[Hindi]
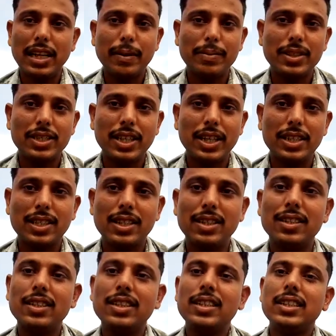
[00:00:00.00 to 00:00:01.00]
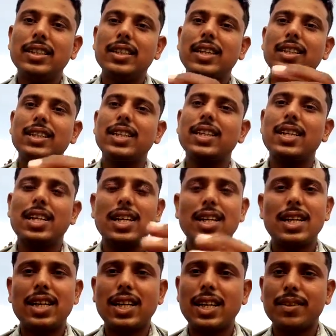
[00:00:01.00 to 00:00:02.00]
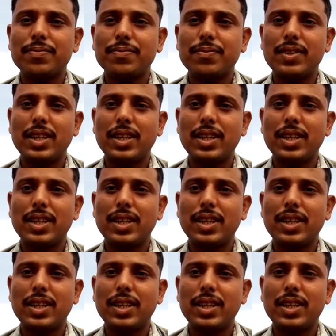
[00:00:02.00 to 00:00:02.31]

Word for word: आपसे चाहते हैं ना कि एक रटा रटाया